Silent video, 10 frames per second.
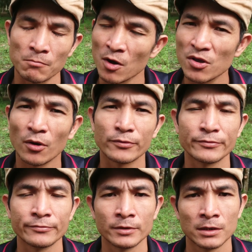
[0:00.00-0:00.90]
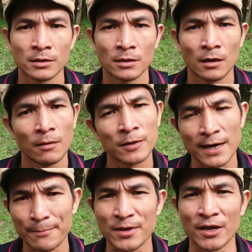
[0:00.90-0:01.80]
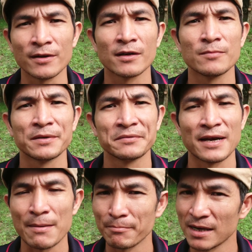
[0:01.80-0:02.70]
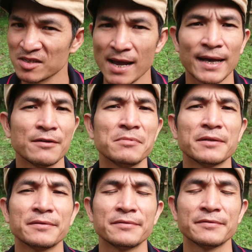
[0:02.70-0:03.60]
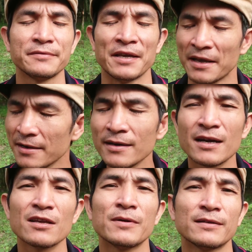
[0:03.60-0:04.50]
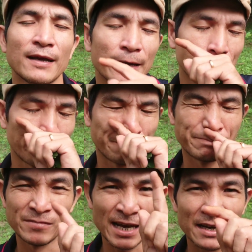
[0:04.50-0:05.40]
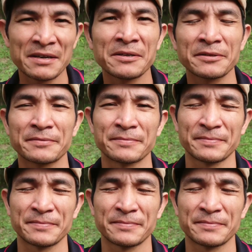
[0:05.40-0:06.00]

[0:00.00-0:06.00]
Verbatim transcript: bỏ vô mười đâm nhuyễn ra cho mình đâm hay sai cũng được nhuyễn ra cho mình nha dắt lấy nước